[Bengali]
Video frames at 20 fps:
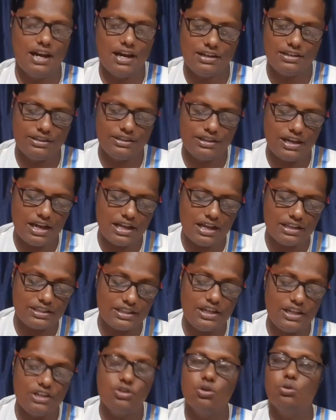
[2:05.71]
আর
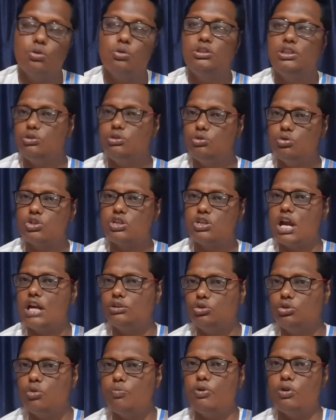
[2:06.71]
আজকের জগতে তো
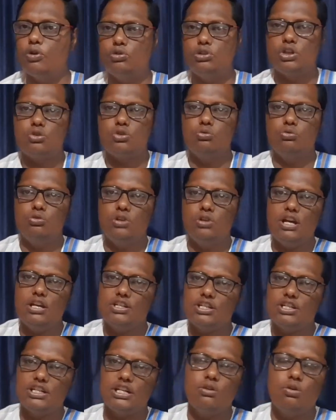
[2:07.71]
স্বার্থপরতা শুধু না
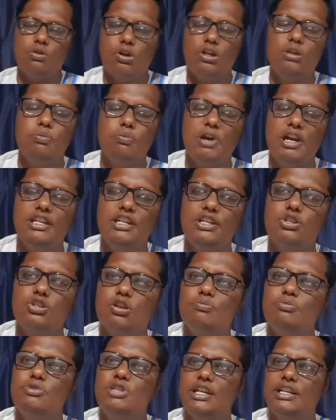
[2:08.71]
সেটা ঘরে বাইরে
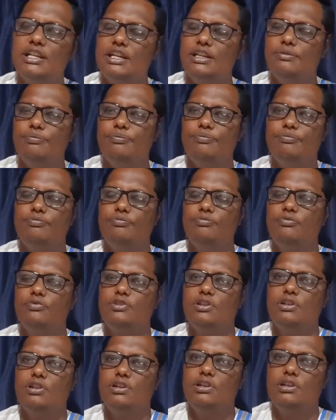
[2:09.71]
সব জায়গায়
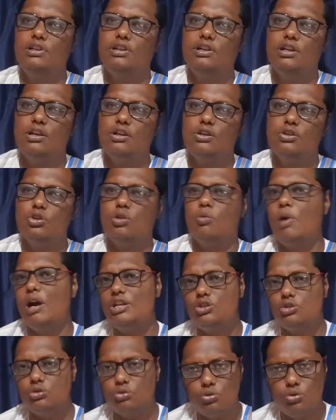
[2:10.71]

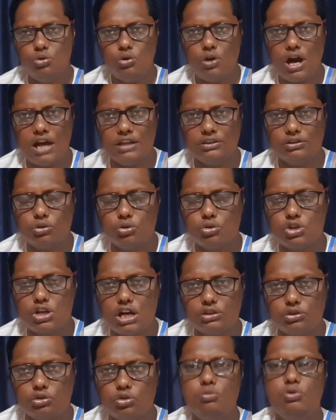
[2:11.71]
সবাই শুধু
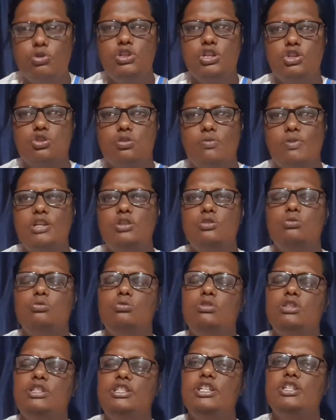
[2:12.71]
আত্মস্বার্থ বোঝে সবাই
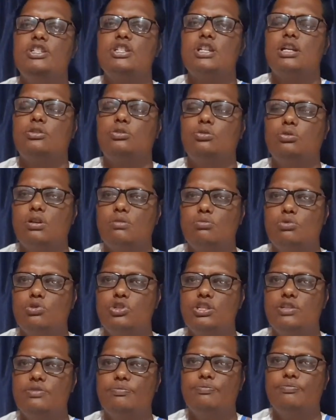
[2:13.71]
শুধু নিজের স্বার্থটা
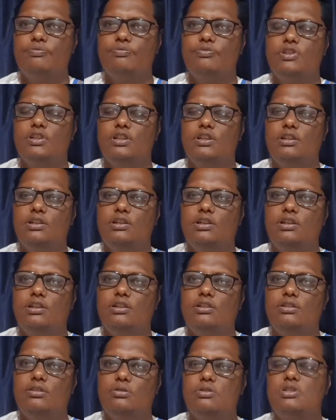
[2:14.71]
বোঝে
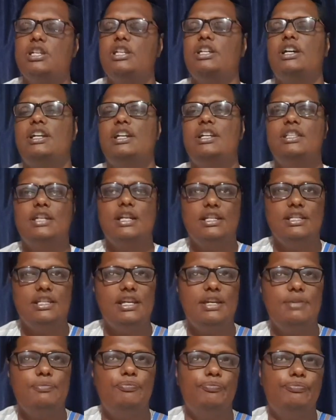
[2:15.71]
তো সেখানে
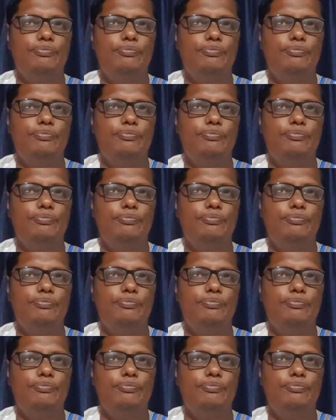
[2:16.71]
দাঁড়িয়ে